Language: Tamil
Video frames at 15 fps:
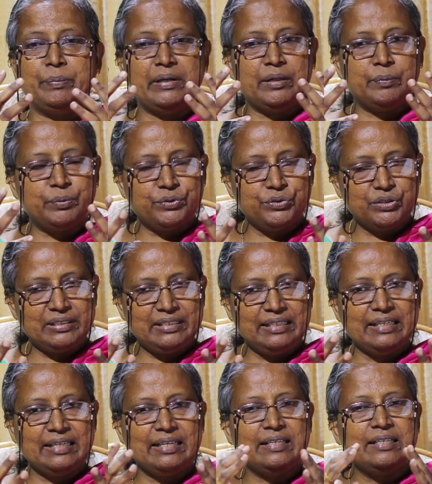இப்போ என்ன
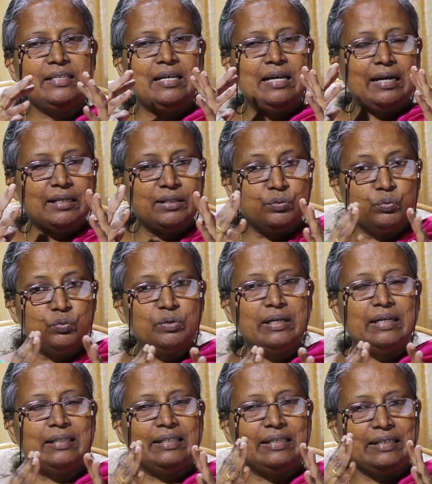புரிஞ்சுக்கிட்டீங்க அதுவும்
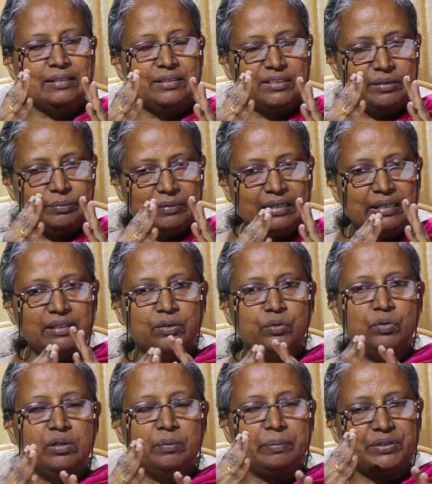அந்த இன்றியமையாத
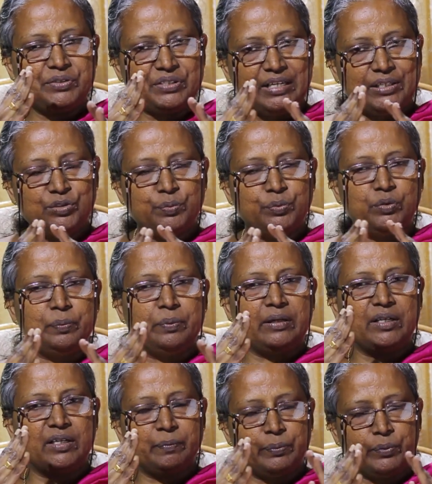கொழுப்பை டிரான்ஸ்போர்ட்
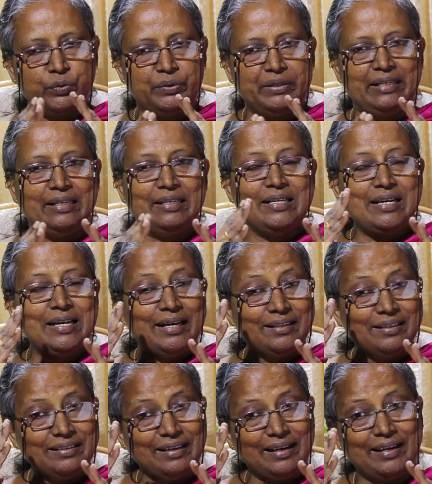பண்ணுற ப்ரோட்டீன்
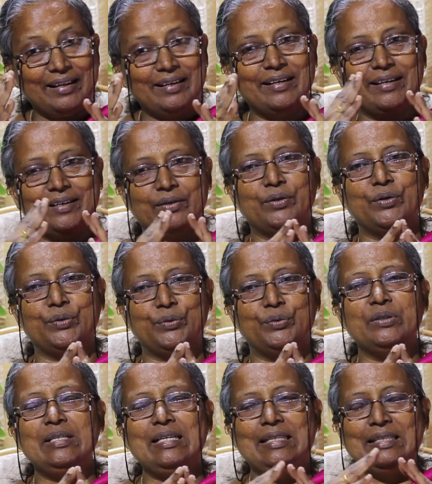அது நிறையா இருக்கணும்
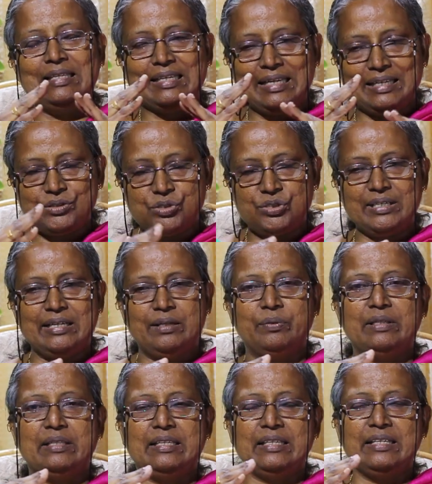இந்த ஹெச்டிஎல்
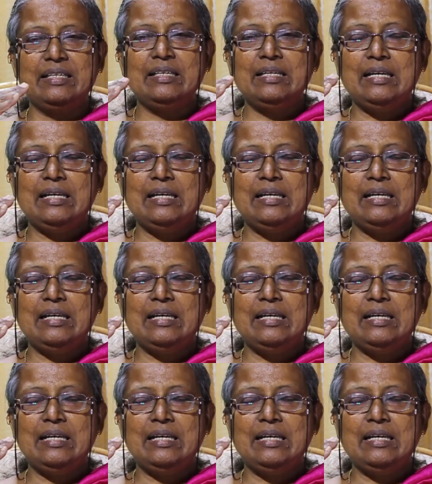வந்து